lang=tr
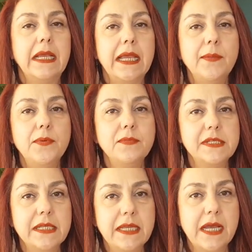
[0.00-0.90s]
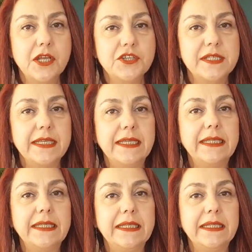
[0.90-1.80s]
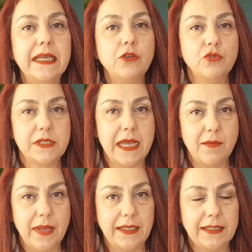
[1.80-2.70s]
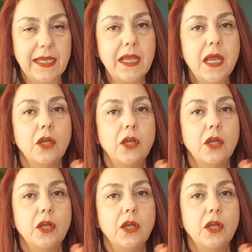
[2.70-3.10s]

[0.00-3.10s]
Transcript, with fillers: Hepimizin enerjisi gitgide yükselmekte.